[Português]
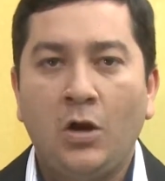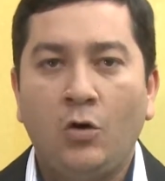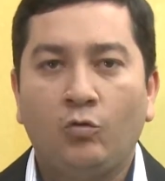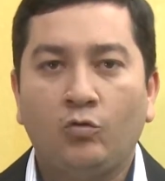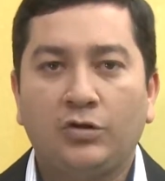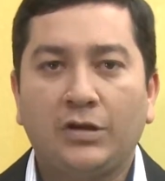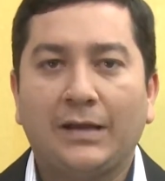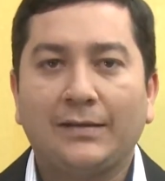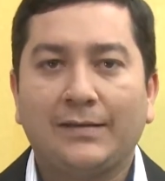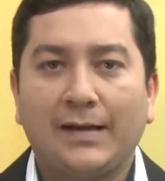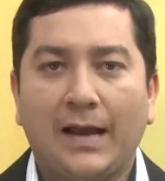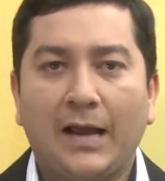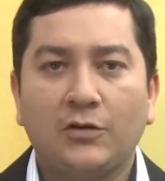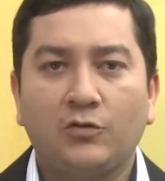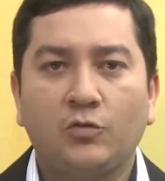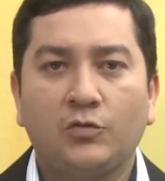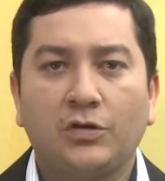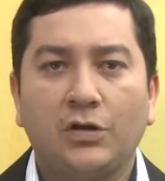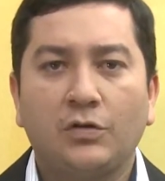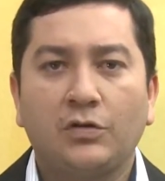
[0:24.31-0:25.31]
Os
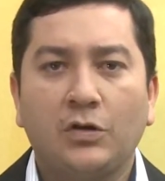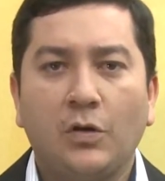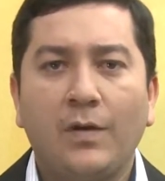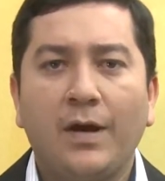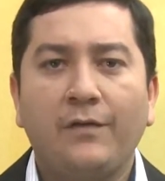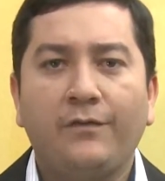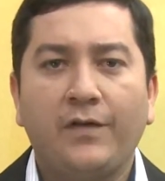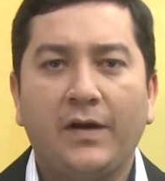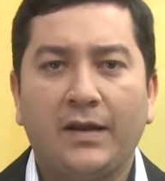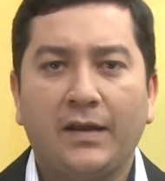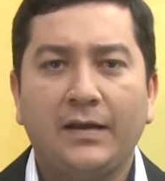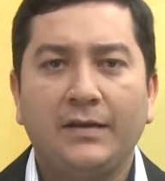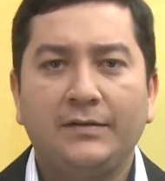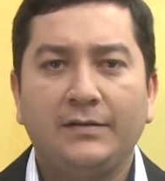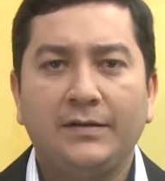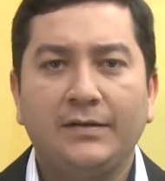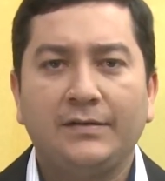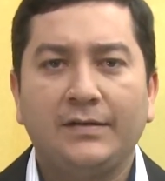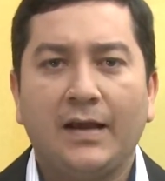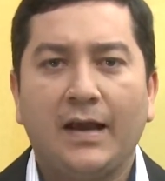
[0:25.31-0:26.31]
atrasos são
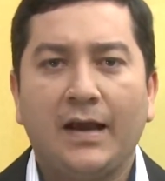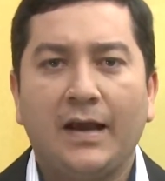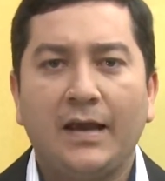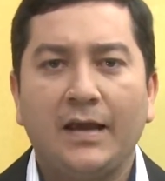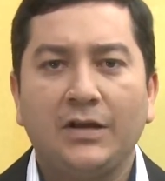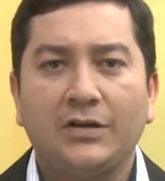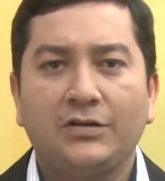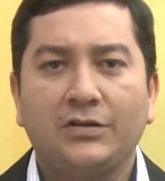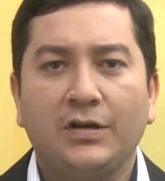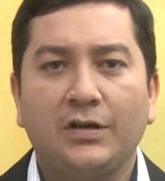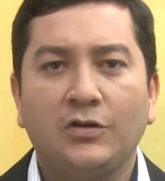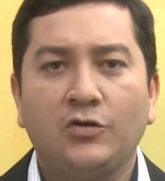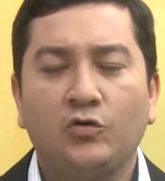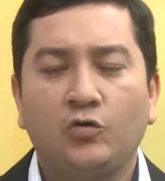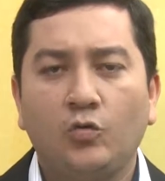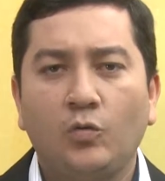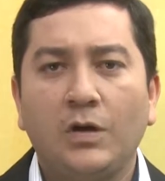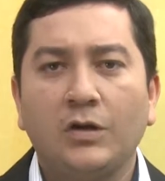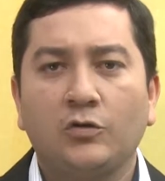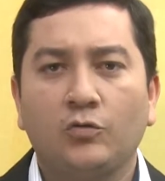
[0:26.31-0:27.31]
referentes a estas
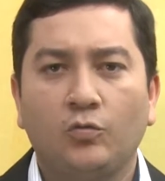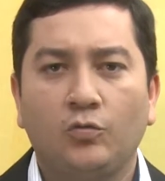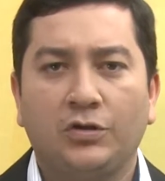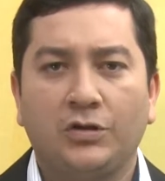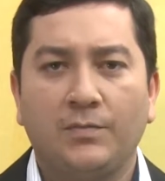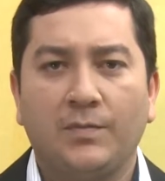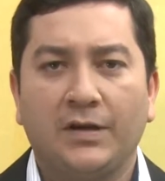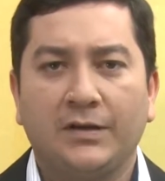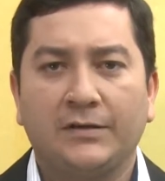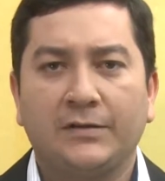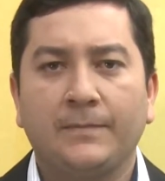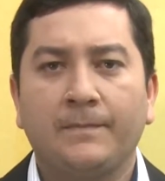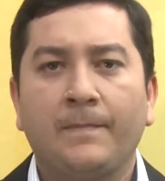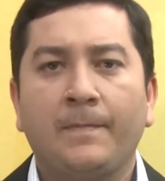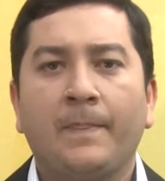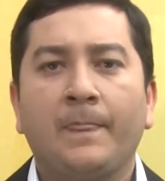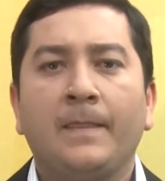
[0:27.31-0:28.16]
duas últimas.